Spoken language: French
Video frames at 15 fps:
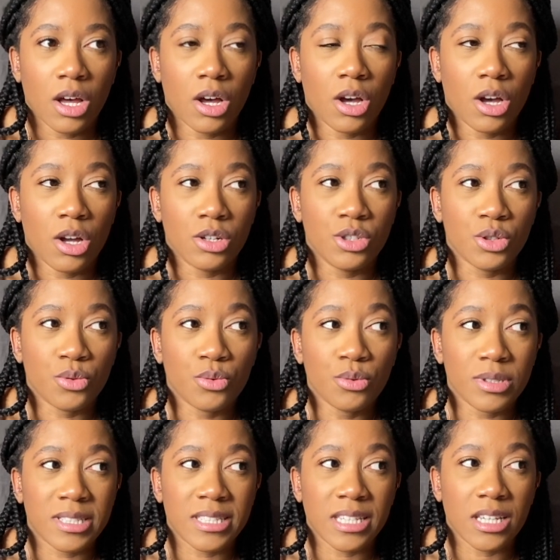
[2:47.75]
Euh, du coup,
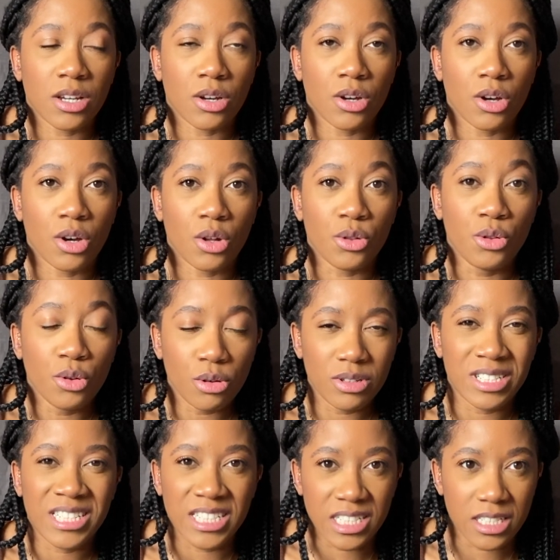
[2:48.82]
c'est
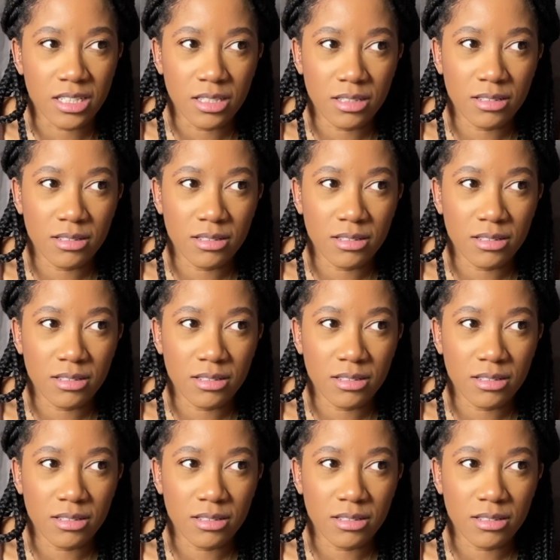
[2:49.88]
2J.